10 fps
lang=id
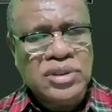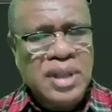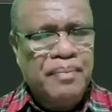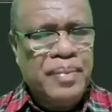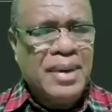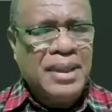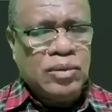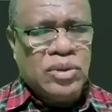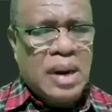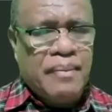Tapi
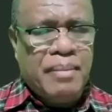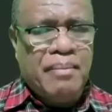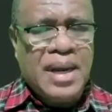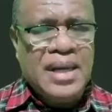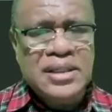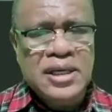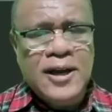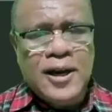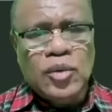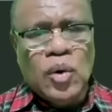Matius 18
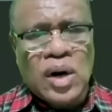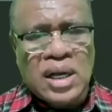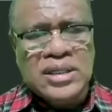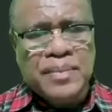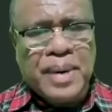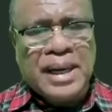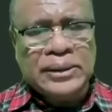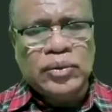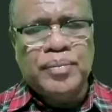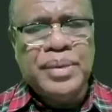dua orang
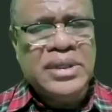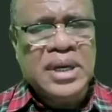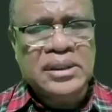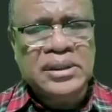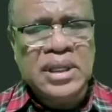sepakat itu bicara